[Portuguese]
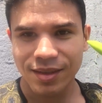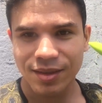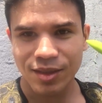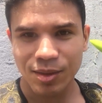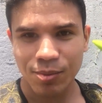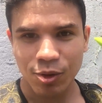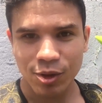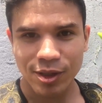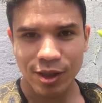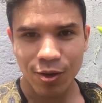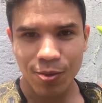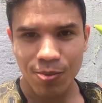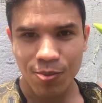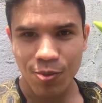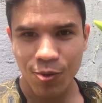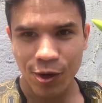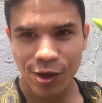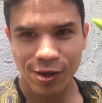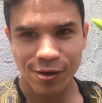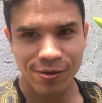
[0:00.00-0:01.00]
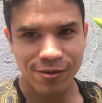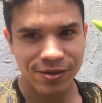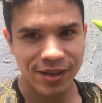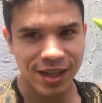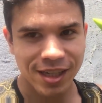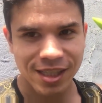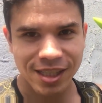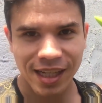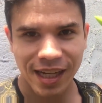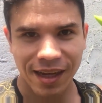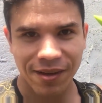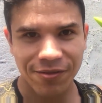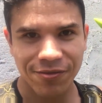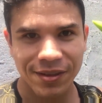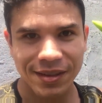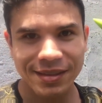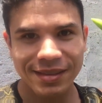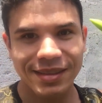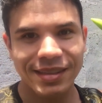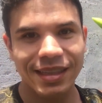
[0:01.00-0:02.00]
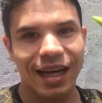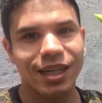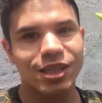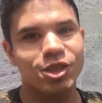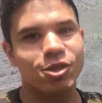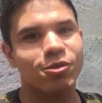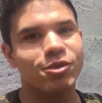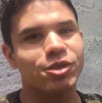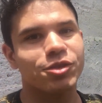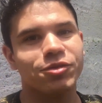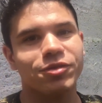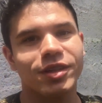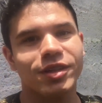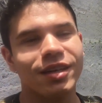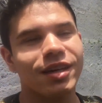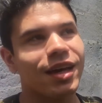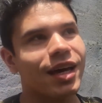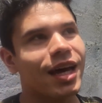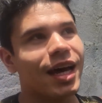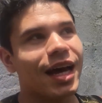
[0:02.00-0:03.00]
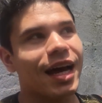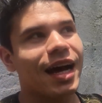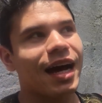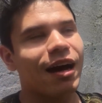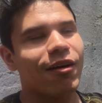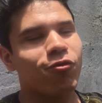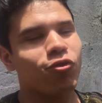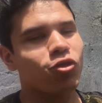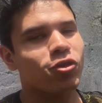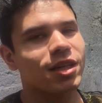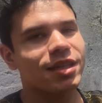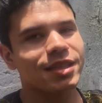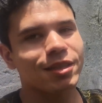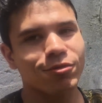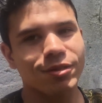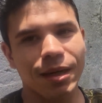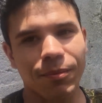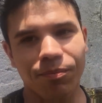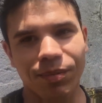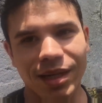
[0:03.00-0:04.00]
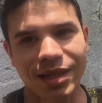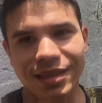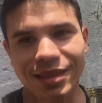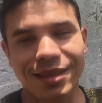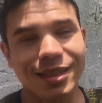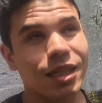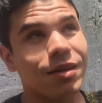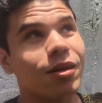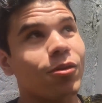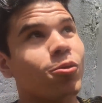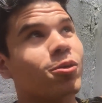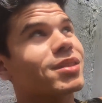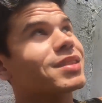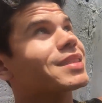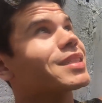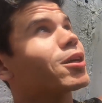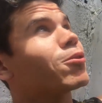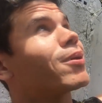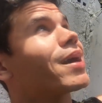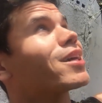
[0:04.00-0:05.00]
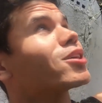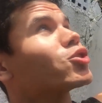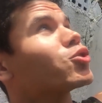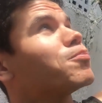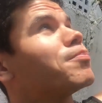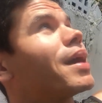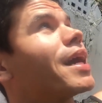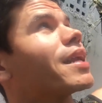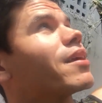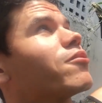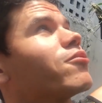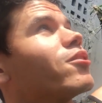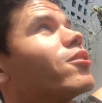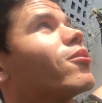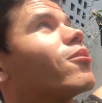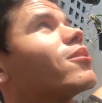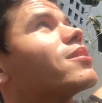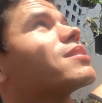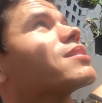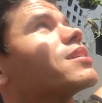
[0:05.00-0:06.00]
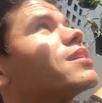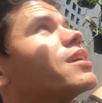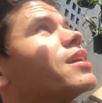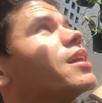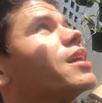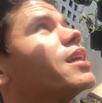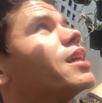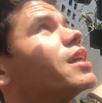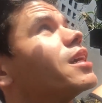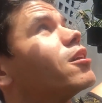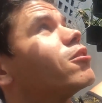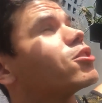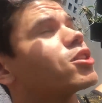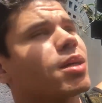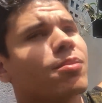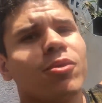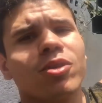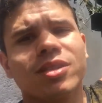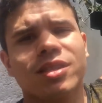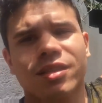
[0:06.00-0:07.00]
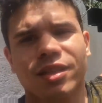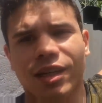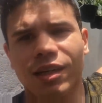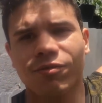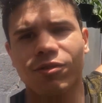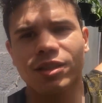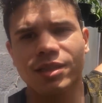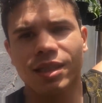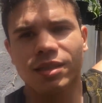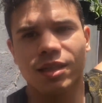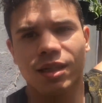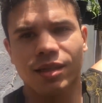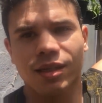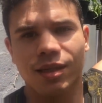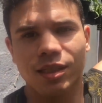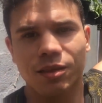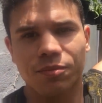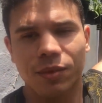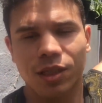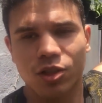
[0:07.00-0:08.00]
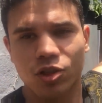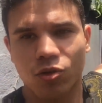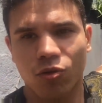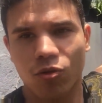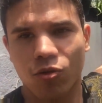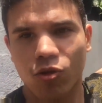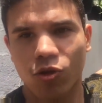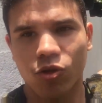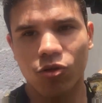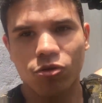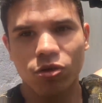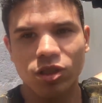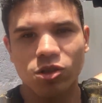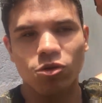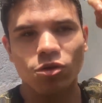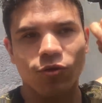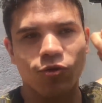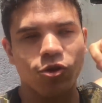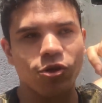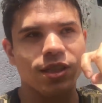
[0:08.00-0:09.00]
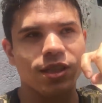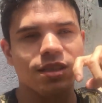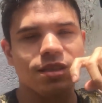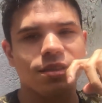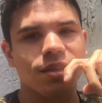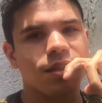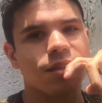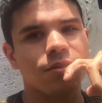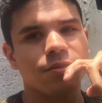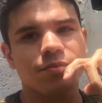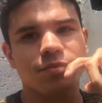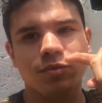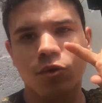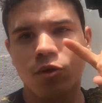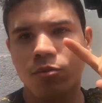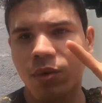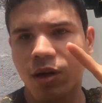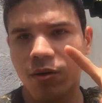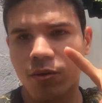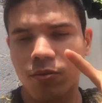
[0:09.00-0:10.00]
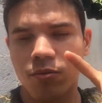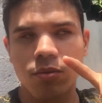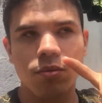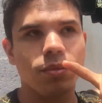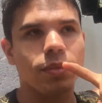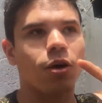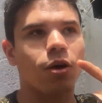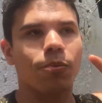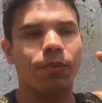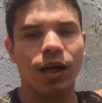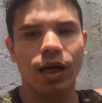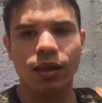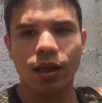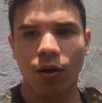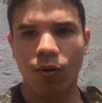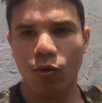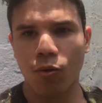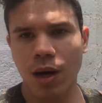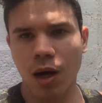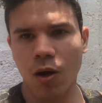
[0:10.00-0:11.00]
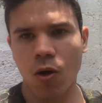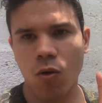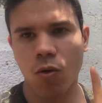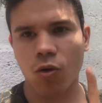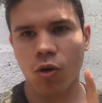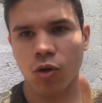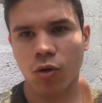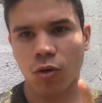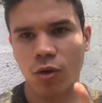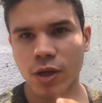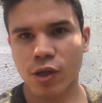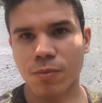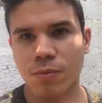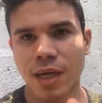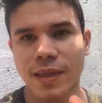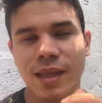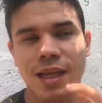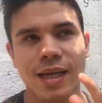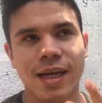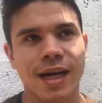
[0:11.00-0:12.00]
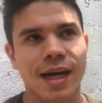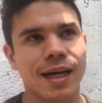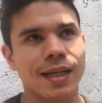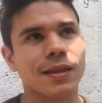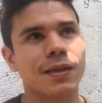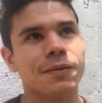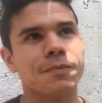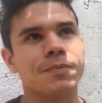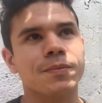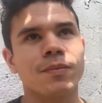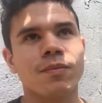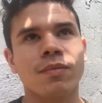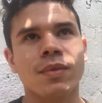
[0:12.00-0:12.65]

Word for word: Esse botão muito verde é fantástico de ver. A floração da Prestans é uma coisa que eu acho maravilhosa. Eu já mostrei a vocês aqui as minhas concolores quando floresceram. Uma, não, perdão, uma concolor e uma delicata.